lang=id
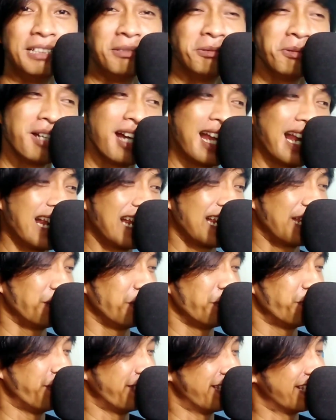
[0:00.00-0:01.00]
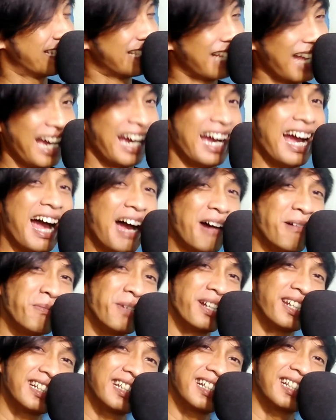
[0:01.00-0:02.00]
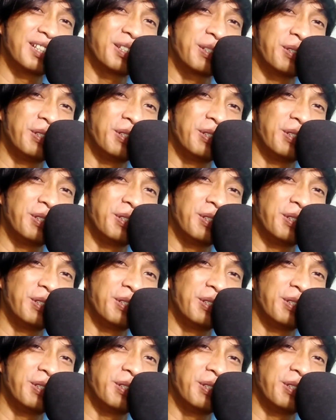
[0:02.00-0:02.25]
Gimana nih pipi tetangga aman gak